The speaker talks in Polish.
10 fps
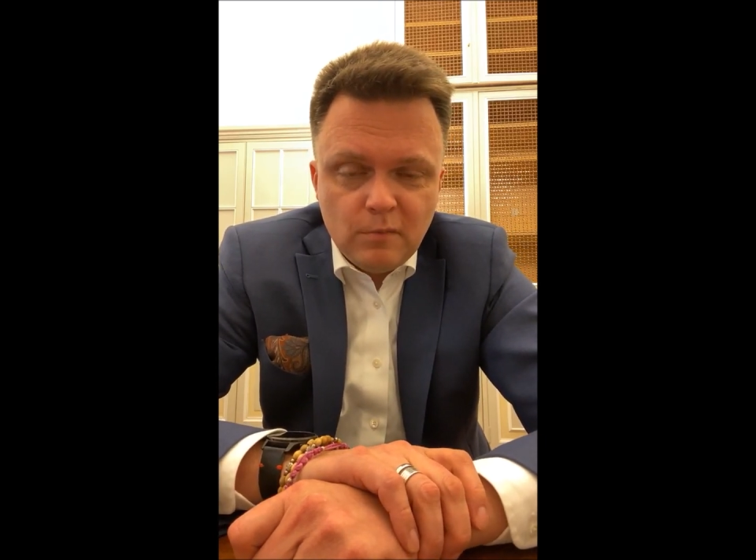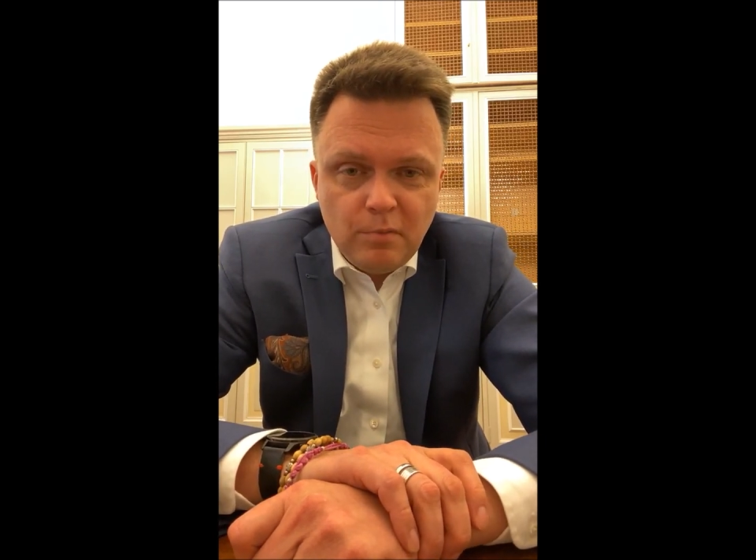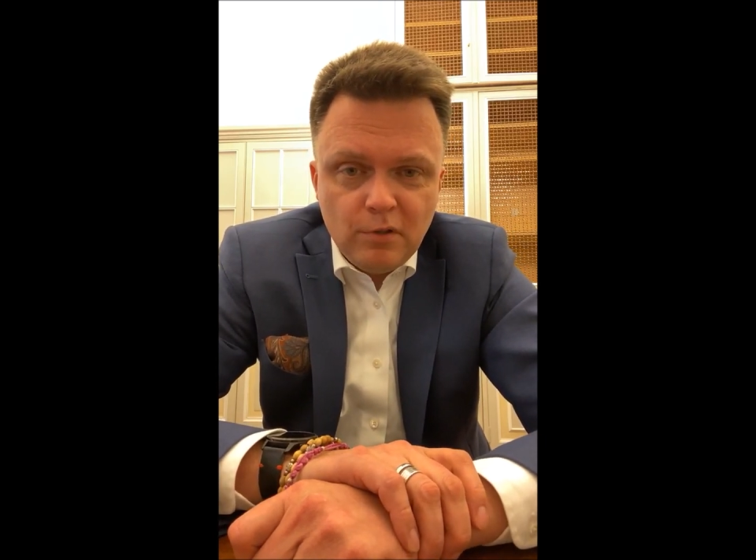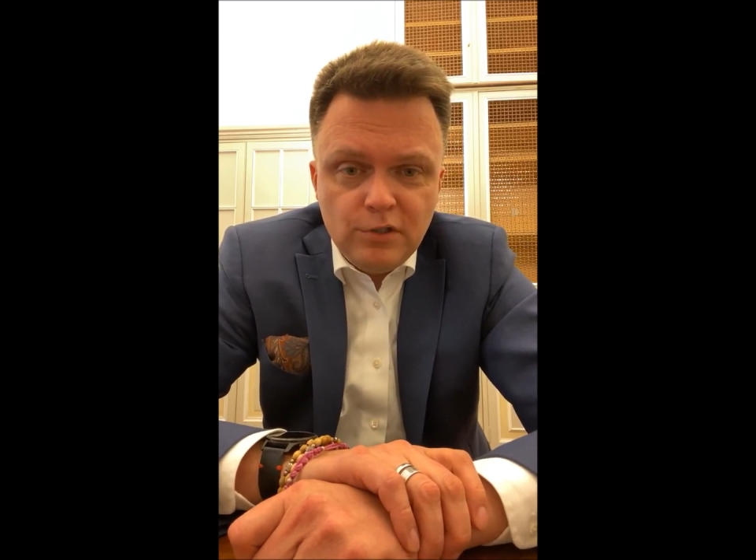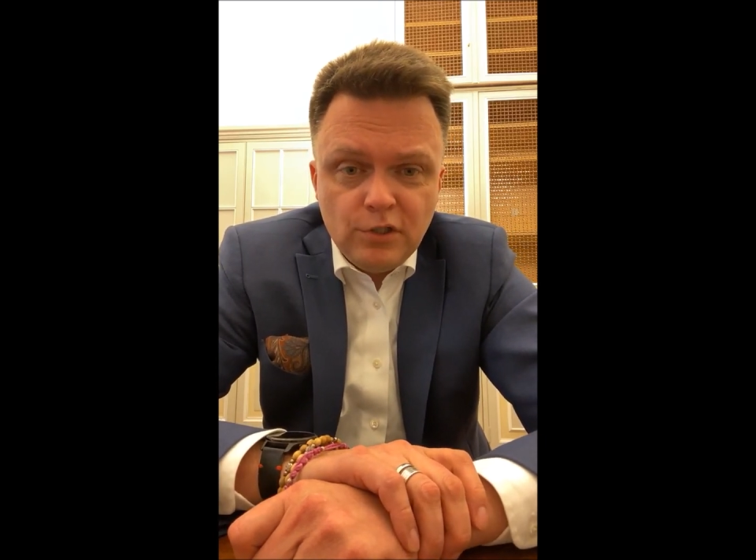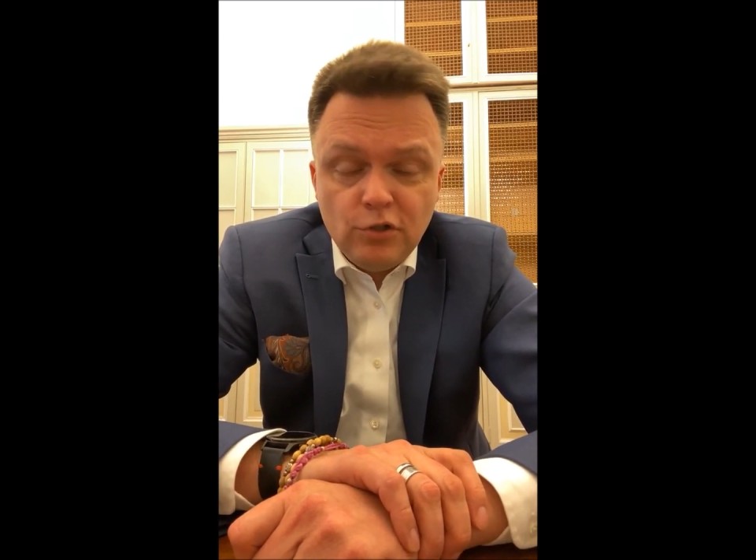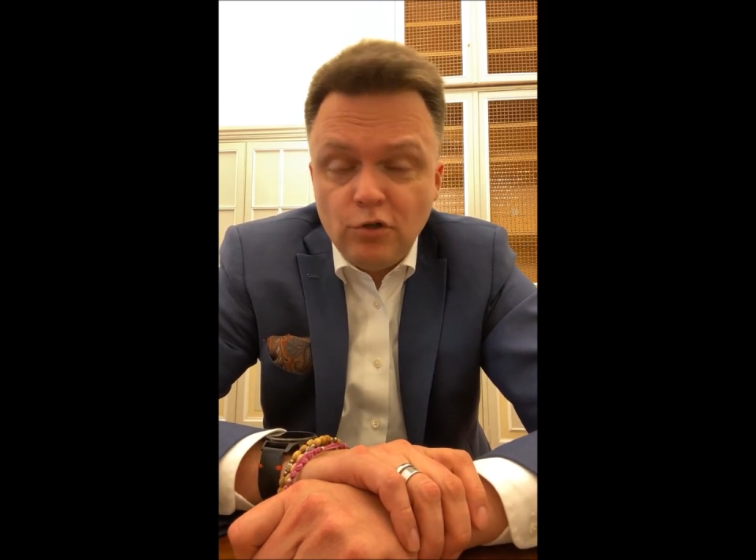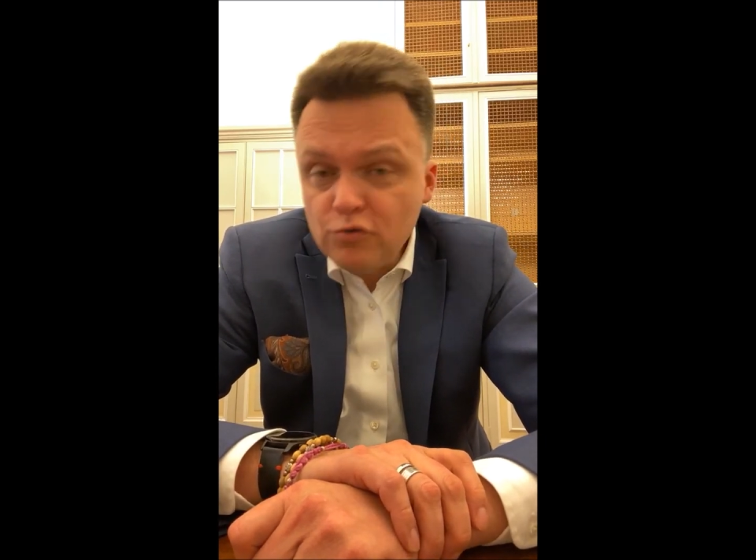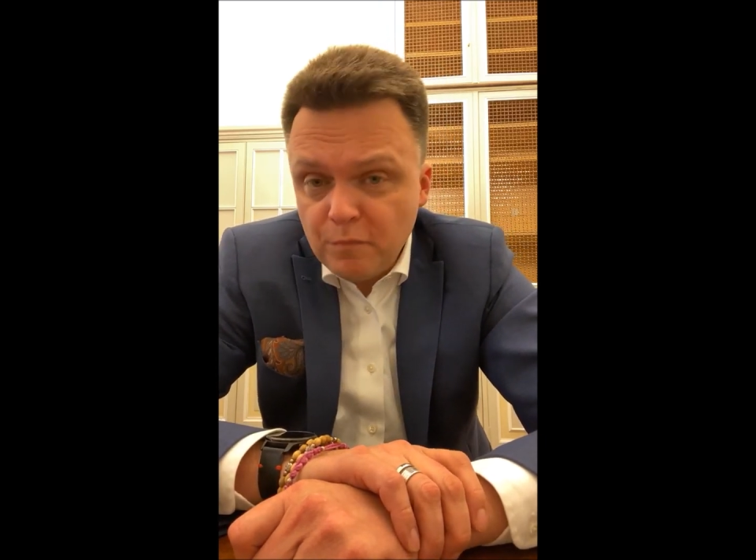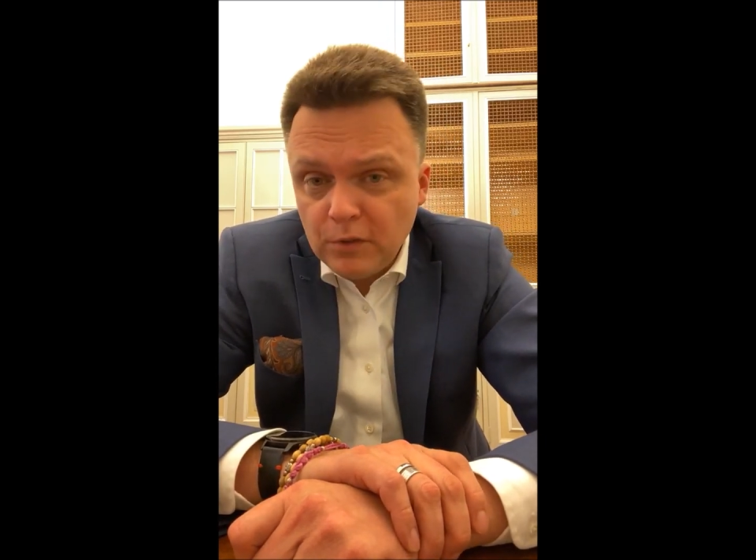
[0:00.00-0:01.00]
y, polityki.
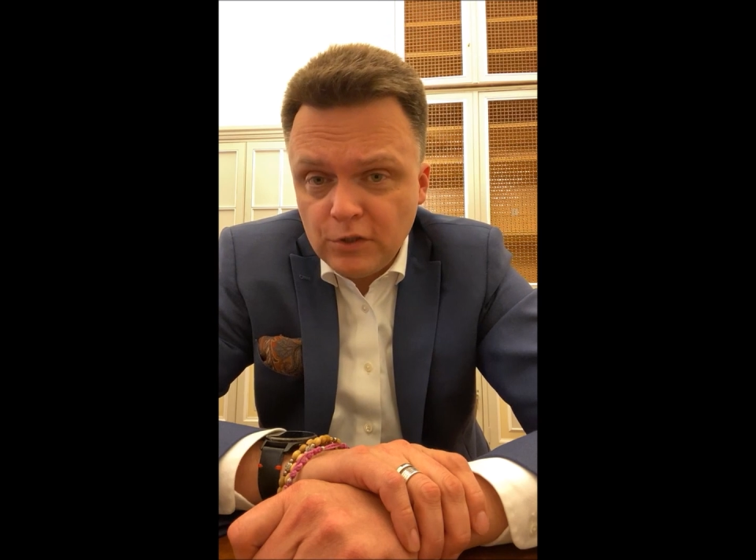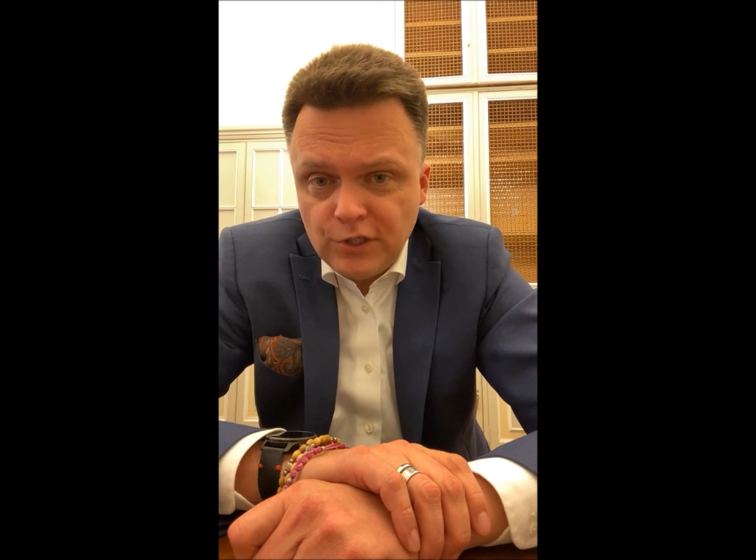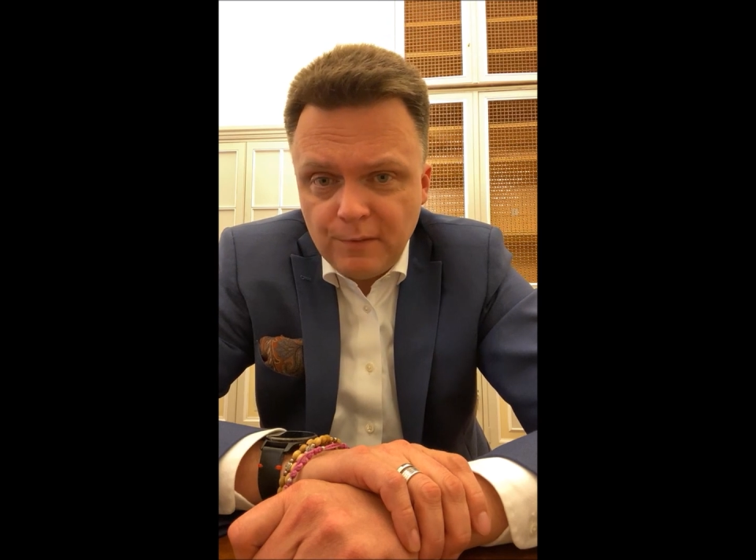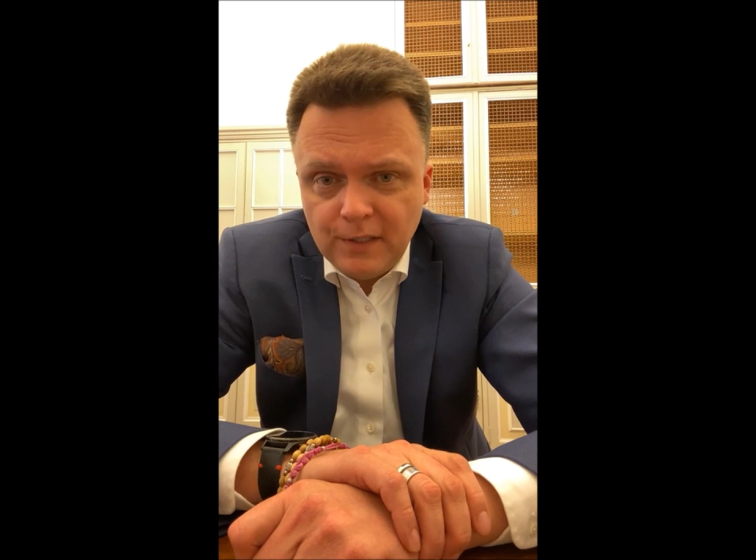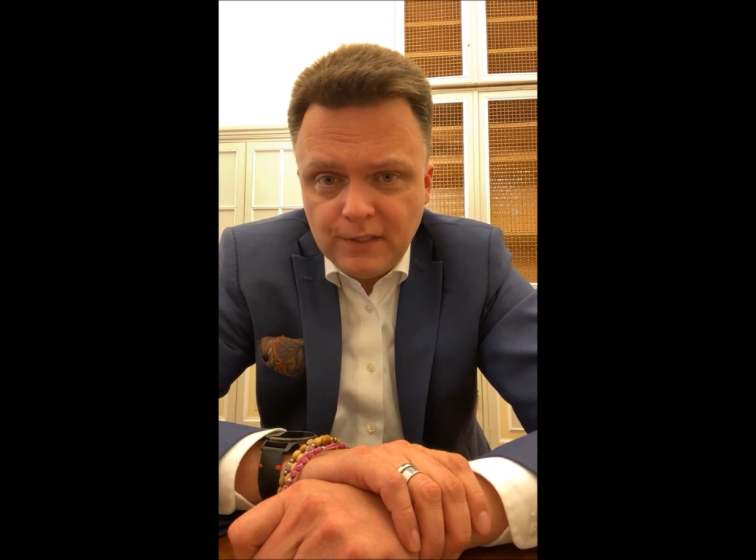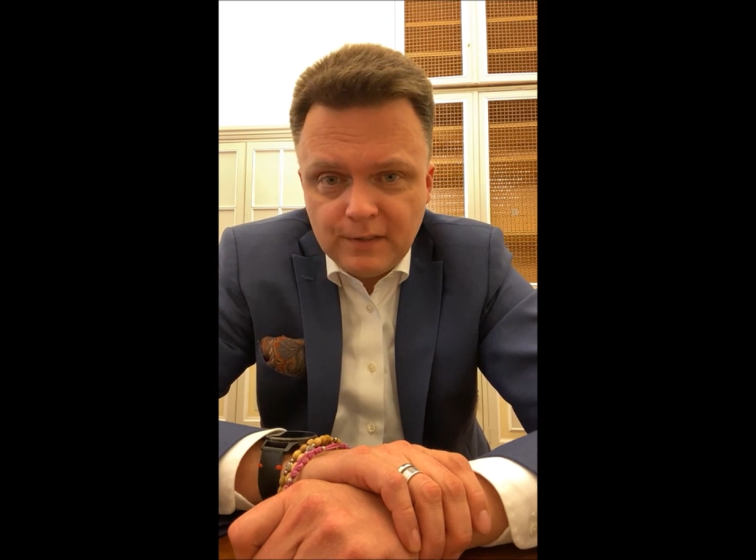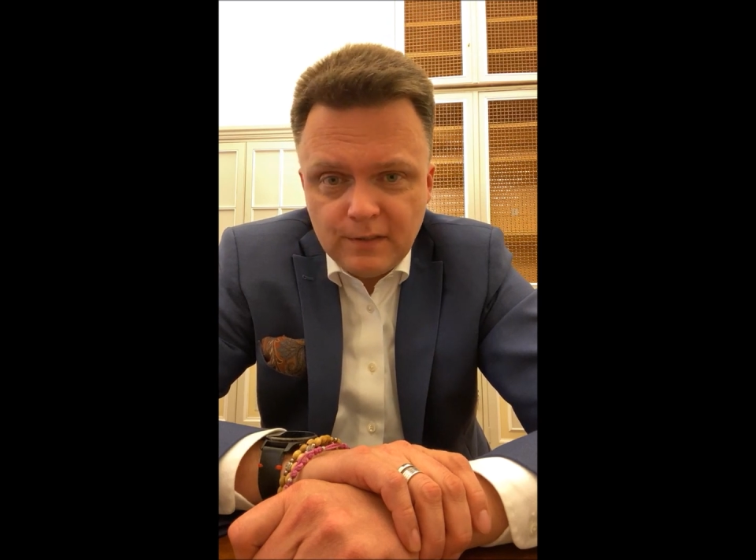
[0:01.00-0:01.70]
To już w poniedziałek.